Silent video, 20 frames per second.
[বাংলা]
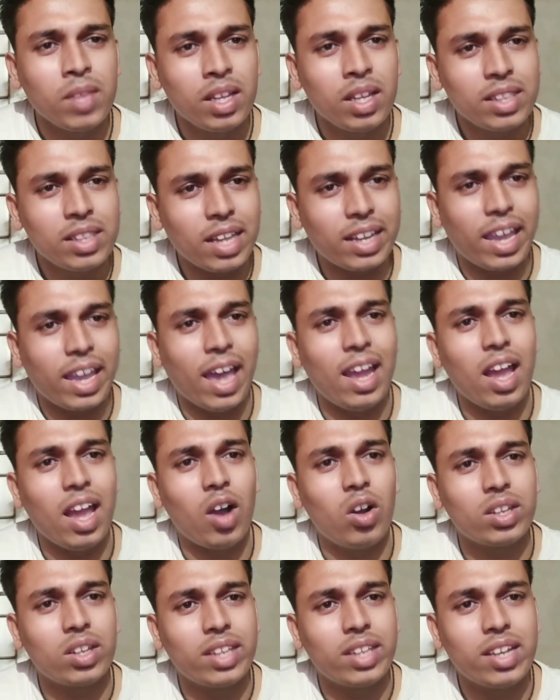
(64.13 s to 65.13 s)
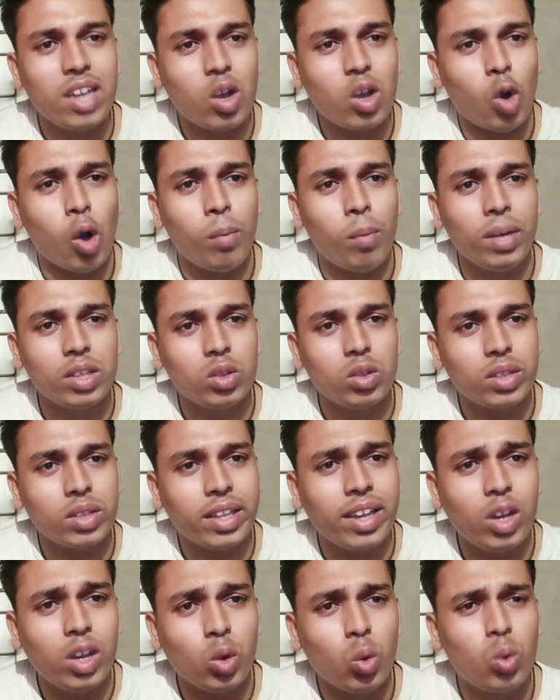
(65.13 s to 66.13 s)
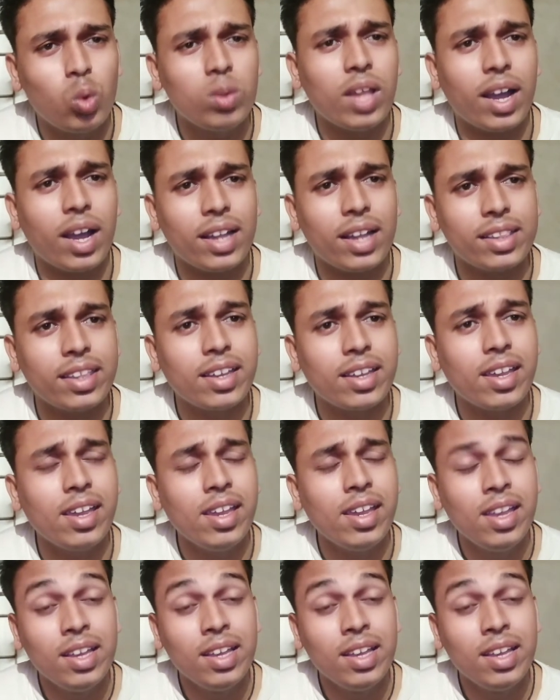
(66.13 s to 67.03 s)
তার খেলাঘর থেকে কমান্ডো থেকে রঘু দেখার থেকে